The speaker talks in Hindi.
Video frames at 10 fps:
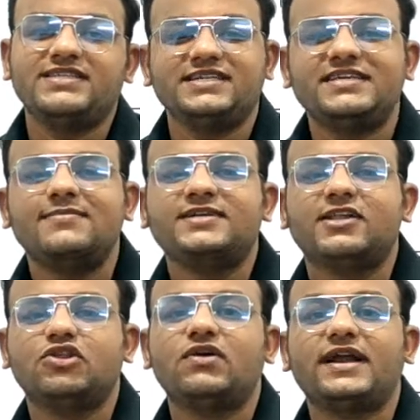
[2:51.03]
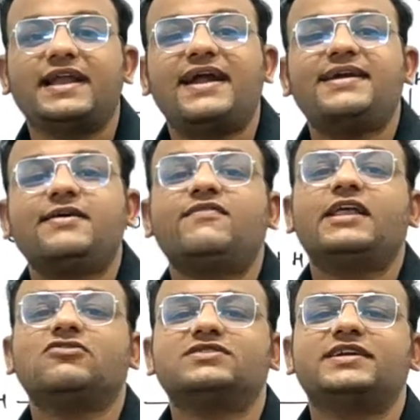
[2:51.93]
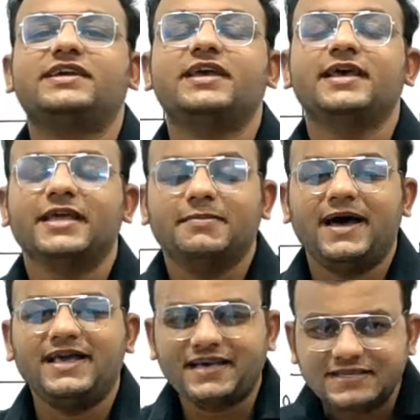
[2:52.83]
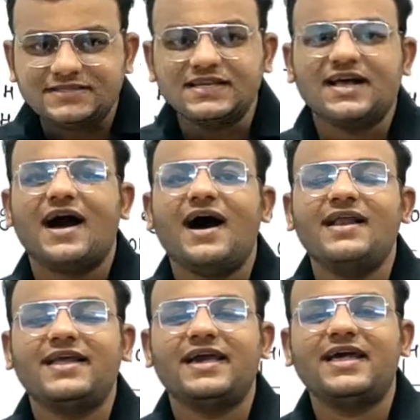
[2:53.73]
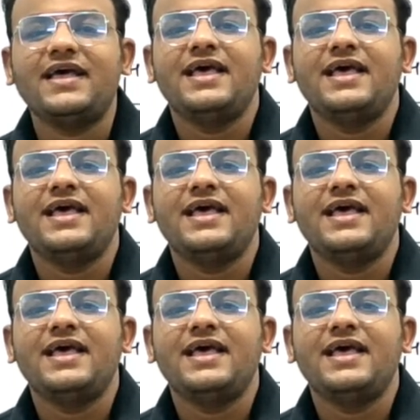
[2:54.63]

जैसे आप जानते हो रिलेटिव वेलोसिटी कि भाई इस कार के